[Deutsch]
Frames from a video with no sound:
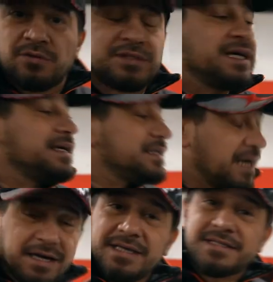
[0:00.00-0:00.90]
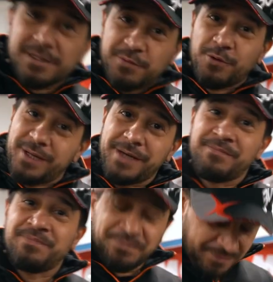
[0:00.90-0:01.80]
Und da ist das Problem.
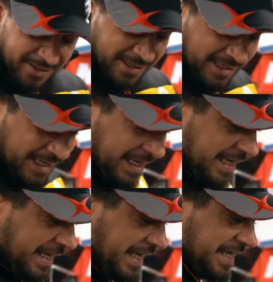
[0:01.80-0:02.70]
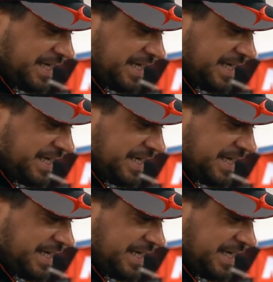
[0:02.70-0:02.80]
Ihr